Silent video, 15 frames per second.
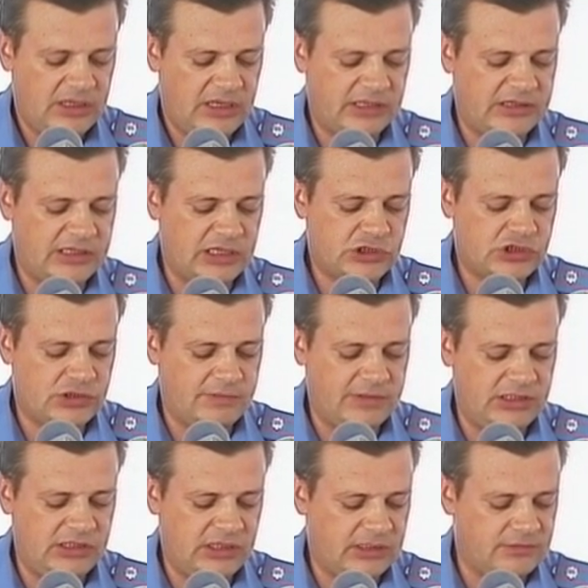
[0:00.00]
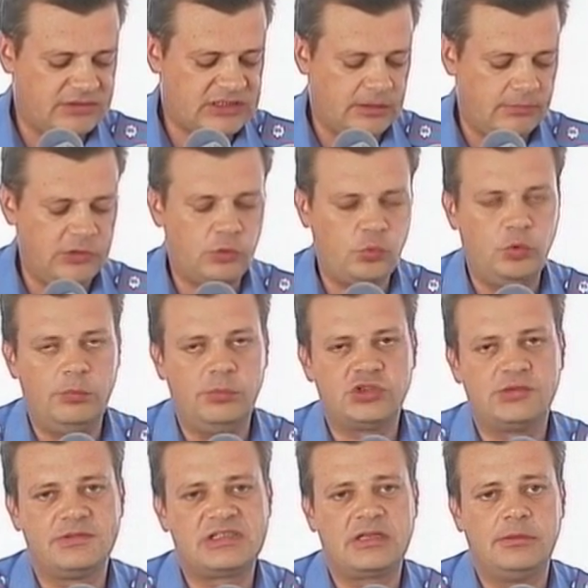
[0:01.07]
а также в Ореховском и
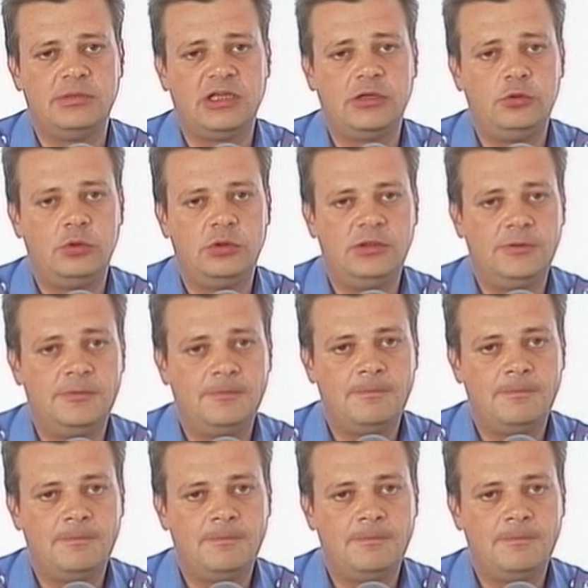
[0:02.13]
Куйбышевском районе.